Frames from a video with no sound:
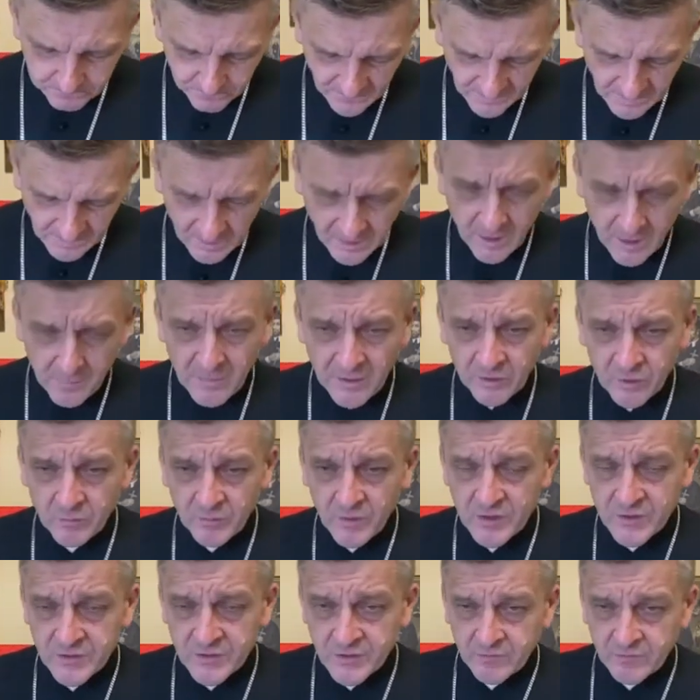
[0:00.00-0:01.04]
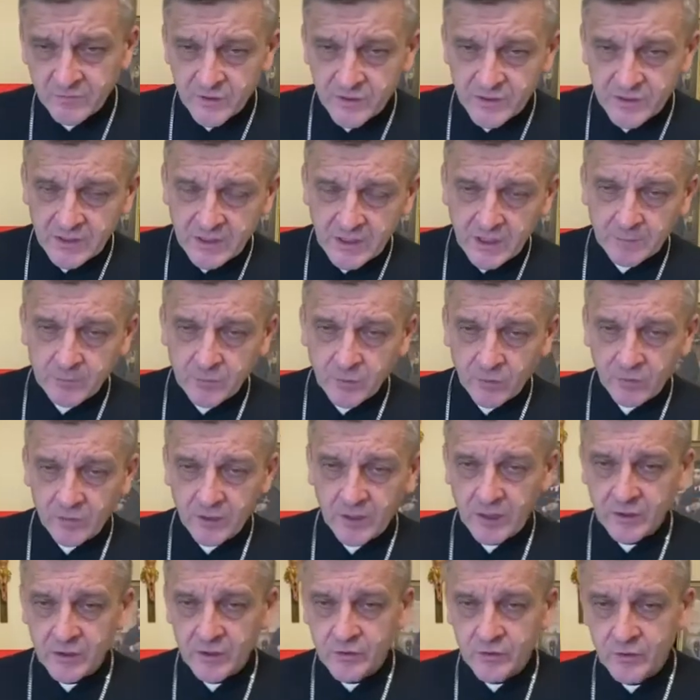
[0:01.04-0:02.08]
Rama to miejscowość na
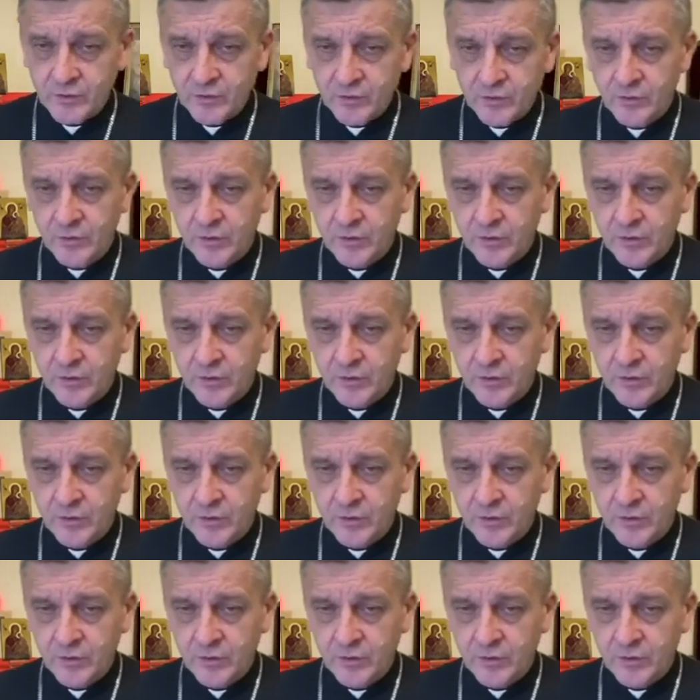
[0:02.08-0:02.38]
pograniczu